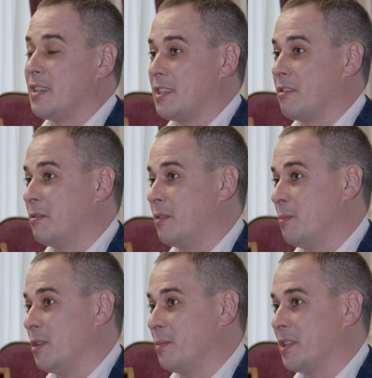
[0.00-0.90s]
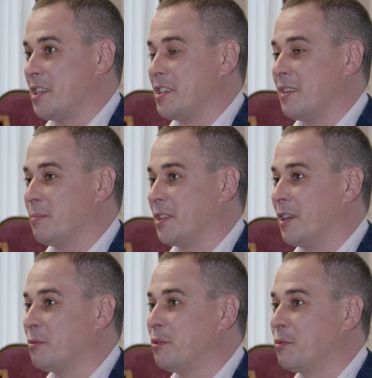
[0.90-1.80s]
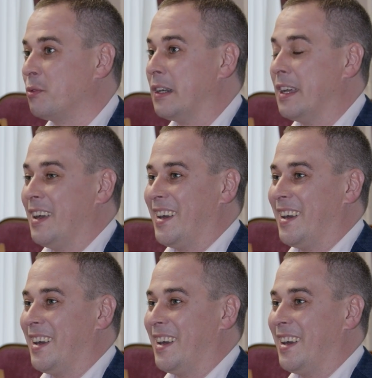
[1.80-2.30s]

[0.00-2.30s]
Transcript: С этого времени мы начали подготовку.